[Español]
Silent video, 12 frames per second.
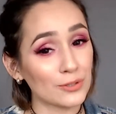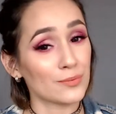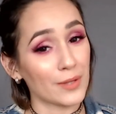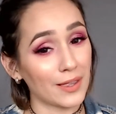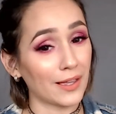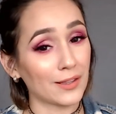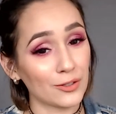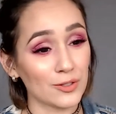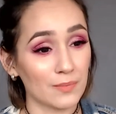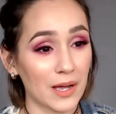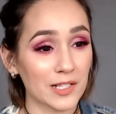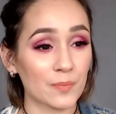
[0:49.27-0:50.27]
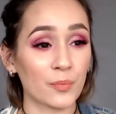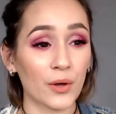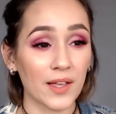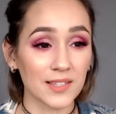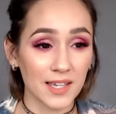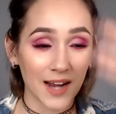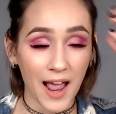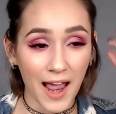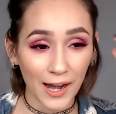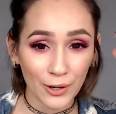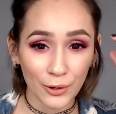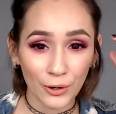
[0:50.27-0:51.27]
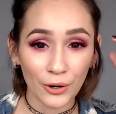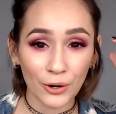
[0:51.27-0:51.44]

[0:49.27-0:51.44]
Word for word: videitos más pueda hacer algo